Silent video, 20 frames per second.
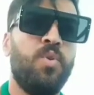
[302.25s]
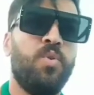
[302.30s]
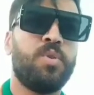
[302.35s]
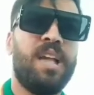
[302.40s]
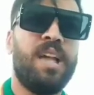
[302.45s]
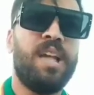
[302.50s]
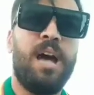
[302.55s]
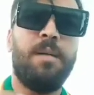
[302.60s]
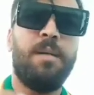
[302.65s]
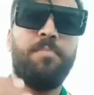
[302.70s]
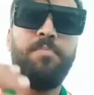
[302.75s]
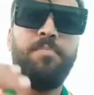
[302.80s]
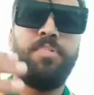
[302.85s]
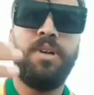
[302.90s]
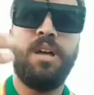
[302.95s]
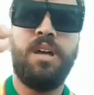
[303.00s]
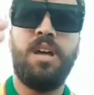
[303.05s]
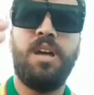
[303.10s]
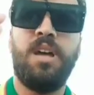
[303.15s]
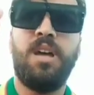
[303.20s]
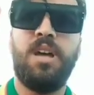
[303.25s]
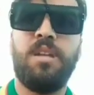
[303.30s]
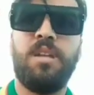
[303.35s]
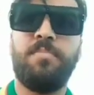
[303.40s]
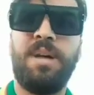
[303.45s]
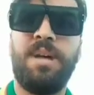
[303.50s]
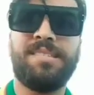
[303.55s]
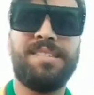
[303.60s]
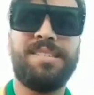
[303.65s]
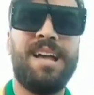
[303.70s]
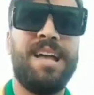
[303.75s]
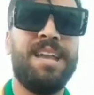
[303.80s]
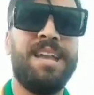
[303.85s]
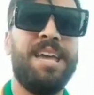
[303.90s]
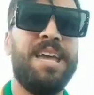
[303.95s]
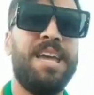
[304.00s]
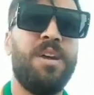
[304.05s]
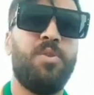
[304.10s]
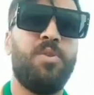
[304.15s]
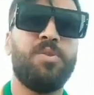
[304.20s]
وصحاب
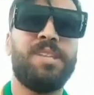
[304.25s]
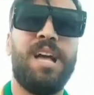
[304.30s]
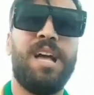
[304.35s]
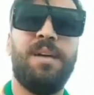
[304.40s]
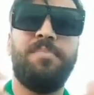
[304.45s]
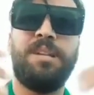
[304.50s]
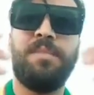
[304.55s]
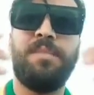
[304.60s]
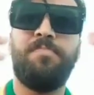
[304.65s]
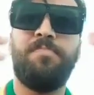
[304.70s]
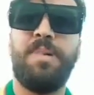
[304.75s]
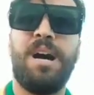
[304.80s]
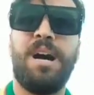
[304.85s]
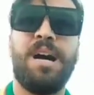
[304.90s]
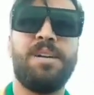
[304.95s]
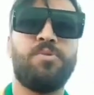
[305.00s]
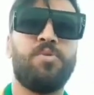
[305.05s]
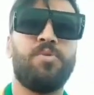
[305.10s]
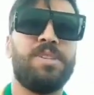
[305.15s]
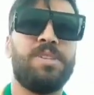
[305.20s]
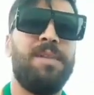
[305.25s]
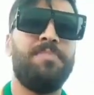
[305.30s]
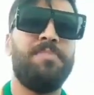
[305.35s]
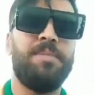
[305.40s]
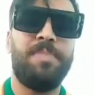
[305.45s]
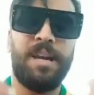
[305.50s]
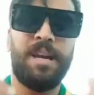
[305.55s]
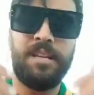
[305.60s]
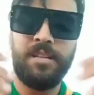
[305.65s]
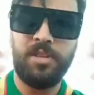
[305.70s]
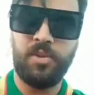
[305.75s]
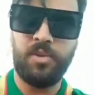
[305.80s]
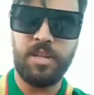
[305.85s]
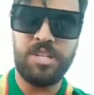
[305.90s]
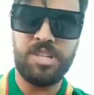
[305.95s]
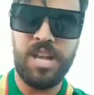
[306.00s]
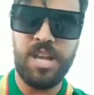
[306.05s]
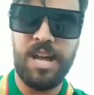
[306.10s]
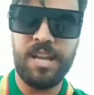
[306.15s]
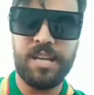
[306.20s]
المصالح وصحاب لي باج وصحاب اللي باغيين يديروا
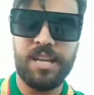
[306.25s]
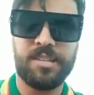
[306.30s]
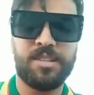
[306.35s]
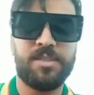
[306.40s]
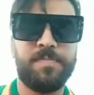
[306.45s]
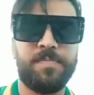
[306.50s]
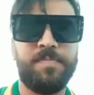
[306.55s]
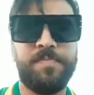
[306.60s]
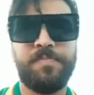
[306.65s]
الاشهارات